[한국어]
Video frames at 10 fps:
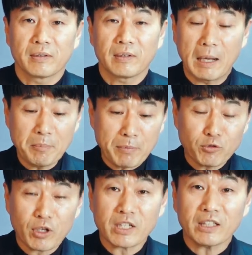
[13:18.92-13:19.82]

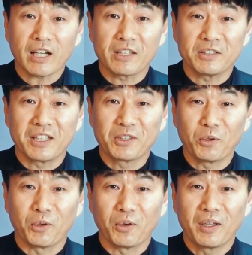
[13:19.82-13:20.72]
한밤중에
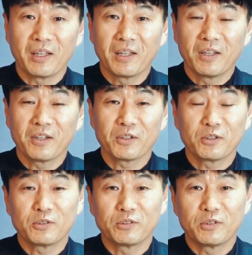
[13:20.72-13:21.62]
찾아갔는데도,
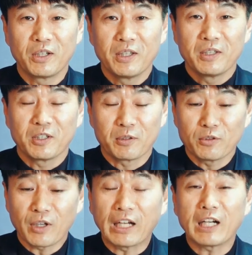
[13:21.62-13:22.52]

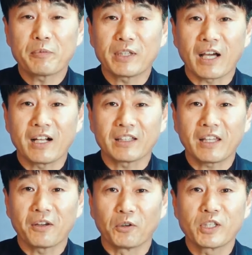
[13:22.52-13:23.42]
여러분, 하나님 앞에 나갈
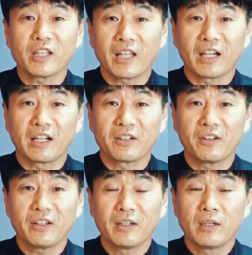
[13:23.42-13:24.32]
때 어떻게 나가라는
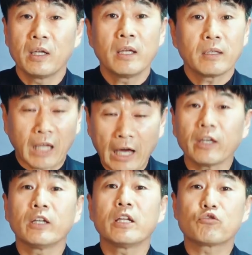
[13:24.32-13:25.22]
거예요?
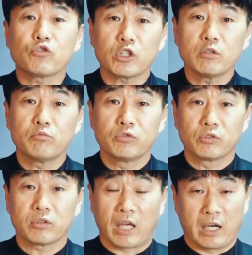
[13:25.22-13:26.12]
당연히 주시는
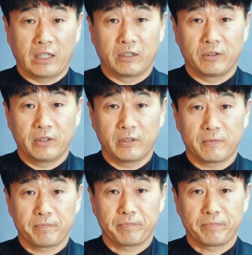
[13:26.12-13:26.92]
분으로 나가라는 거예요.